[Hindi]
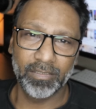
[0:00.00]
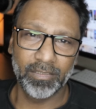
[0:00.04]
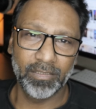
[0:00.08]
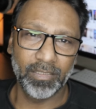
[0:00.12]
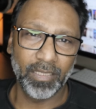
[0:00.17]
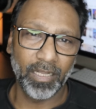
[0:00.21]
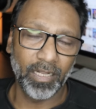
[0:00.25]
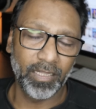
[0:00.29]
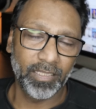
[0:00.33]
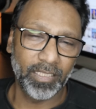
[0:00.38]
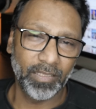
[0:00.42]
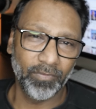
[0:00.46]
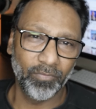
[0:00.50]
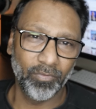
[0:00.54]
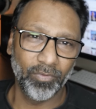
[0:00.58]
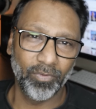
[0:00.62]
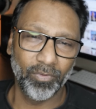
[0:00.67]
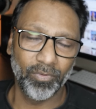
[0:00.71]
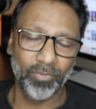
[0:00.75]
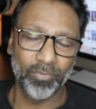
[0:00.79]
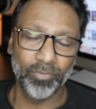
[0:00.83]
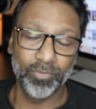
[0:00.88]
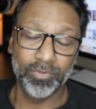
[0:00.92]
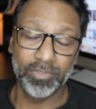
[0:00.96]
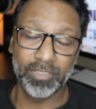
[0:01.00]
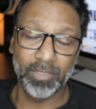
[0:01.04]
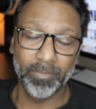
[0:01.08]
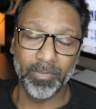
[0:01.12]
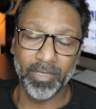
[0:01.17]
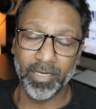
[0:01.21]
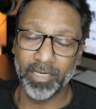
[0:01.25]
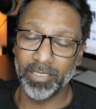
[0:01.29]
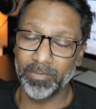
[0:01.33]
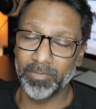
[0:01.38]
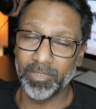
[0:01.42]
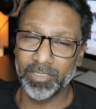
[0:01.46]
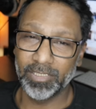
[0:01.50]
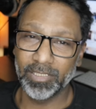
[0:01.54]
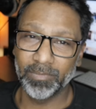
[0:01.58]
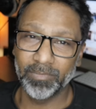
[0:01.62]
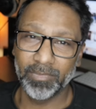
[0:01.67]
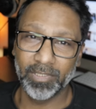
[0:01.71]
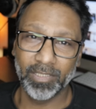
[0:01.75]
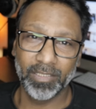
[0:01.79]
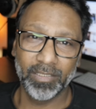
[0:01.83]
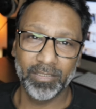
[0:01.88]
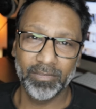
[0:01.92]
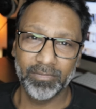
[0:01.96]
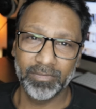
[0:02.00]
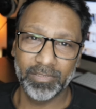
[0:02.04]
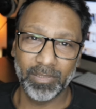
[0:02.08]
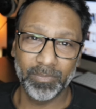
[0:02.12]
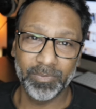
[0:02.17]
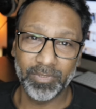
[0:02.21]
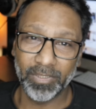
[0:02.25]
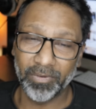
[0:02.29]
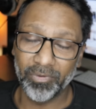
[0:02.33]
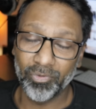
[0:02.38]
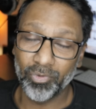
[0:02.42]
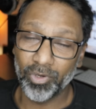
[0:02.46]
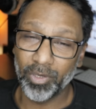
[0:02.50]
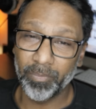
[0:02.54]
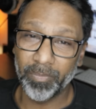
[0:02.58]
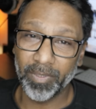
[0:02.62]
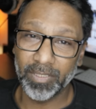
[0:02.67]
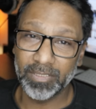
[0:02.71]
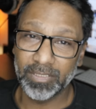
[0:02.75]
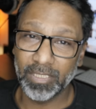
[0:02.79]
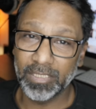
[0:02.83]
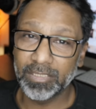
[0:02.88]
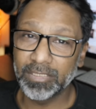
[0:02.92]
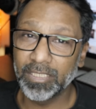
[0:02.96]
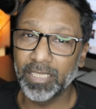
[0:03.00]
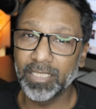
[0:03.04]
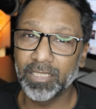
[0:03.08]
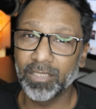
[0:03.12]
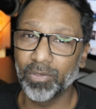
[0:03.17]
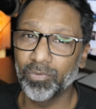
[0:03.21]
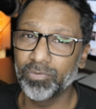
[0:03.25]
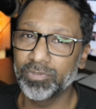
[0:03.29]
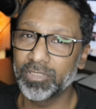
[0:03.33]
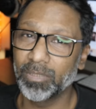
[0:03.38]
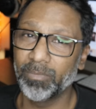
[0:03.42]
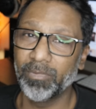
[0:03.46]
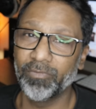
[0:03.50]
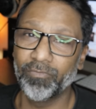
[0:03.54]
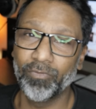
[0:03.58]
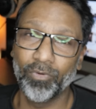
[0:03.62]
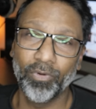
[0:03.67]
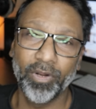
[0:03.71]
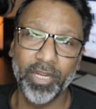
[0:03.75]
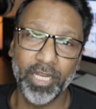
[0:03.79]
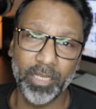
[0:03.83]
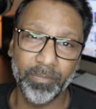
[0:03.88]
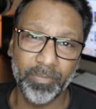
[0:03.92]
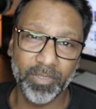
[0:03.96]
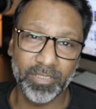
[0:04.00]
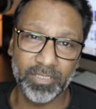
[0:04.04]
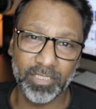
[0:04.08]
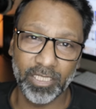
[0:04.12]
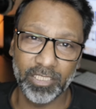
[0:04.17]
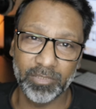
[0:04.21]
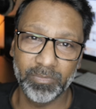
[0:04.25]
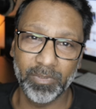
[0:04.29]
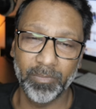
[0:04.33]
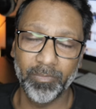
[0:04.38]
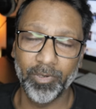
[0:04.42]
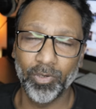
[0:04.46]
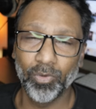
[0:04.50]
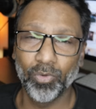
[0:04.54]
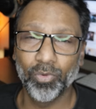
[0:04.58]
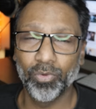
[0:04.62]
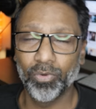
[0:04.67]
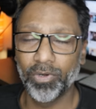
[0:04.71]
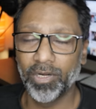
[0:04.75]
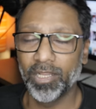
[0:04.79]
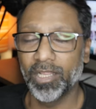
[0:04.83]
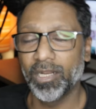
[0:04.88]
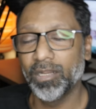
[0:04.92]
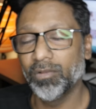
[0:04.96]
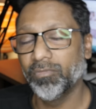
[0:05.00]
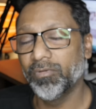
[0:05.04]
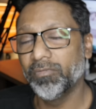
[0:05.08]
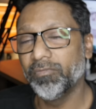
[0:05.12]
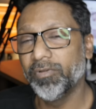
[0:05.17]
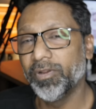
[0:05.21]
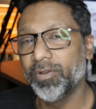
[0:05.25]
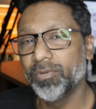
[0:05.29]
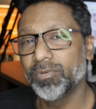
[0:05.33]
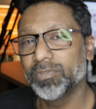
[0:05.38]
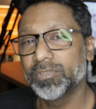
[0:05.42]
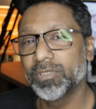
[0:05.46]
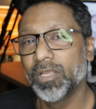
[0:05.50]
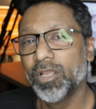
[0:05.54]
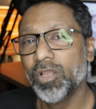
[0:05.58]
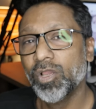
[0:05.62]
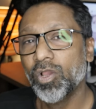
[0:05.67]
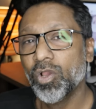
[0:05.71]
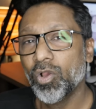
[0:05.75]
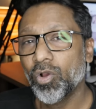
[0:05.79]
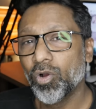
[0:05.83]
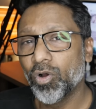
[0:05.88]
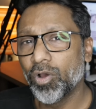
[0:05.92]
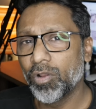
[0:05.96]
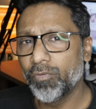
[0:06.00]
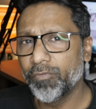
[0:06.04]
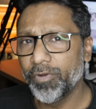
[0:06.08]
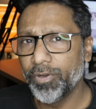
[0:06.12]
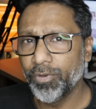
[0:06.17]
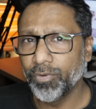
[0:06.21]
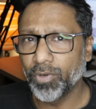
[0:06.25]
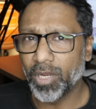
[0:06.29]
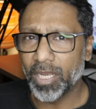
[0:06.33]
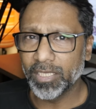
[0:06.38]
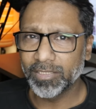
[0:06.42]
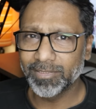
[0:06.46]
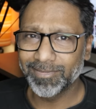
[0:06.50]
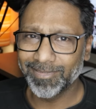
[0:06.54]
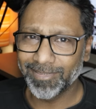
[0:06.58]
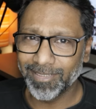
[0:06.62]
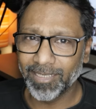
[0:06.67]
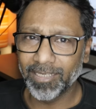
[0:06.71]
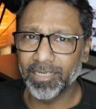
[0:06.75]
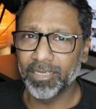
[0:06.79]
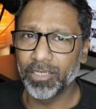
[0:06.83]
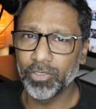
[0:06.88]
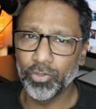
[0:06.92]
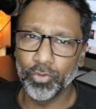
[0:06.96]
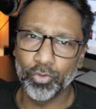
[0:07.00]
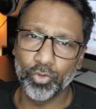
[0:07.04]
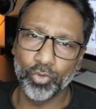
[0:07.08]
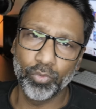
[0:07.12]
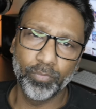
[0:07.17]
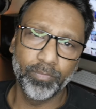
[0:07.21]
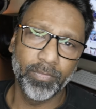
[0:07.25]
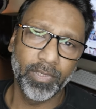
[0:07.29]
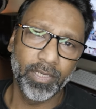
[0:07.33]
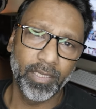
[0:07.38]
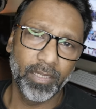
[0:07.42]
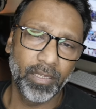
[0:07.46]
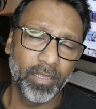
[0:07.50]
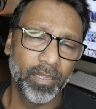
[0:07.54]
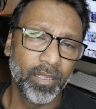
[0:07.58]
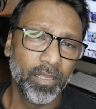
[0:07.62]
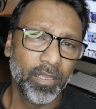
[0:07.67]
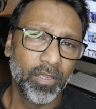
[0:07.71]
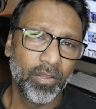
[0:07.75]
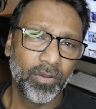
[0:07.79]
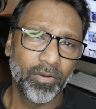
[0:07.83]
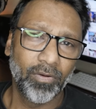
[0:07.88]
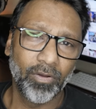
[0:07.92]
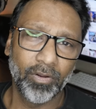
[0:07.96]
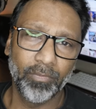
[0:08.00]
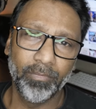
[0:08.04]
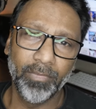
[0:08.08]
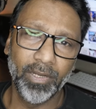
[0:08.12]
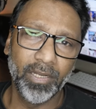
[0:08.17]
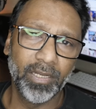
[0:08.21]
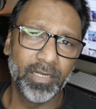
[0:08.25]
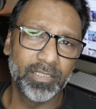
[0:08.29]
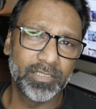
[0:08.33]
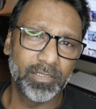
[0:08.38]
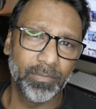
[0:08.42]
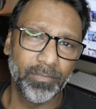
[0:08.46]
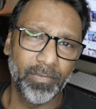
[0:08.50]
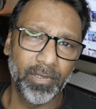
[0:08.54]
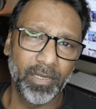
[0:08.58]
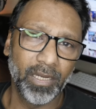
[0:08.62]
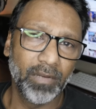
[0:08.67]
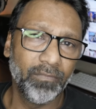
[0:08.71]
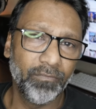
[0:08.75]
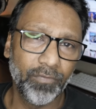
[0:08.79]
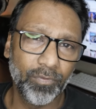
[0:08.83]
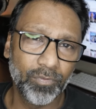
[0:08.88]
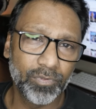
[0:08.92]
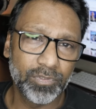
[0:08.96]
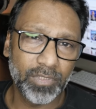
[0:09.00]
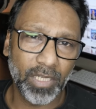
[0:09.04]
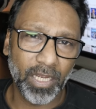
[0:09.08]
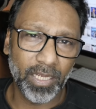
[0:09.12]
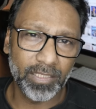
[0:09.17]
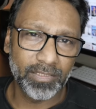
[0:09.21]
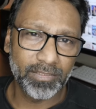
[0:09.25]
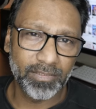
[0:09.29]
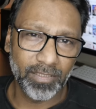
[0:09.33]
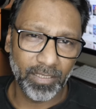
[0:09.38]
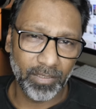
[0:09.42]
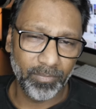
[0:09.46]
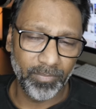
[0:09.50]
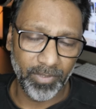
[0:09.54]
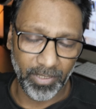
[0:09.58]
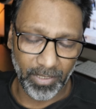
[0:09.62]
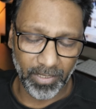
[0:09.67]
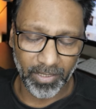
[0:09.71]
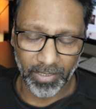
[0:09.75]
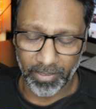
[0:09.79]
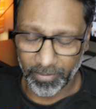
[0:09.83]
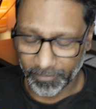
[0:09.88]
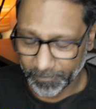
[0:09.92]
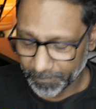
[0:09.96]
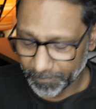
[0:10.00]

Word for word: डालते वो लोग उस ज़माने में जब था जब सेवन ट्वेंटी पिक्सल्स नहीं था उस समय फोर एटी पिक्सल्स में भी लोगों ने डाला हुआ वीडियोज़ और वीडियो आज तक यूट्यूब में है और मिलियन से मिलियन व्यूज़ आज तक भी है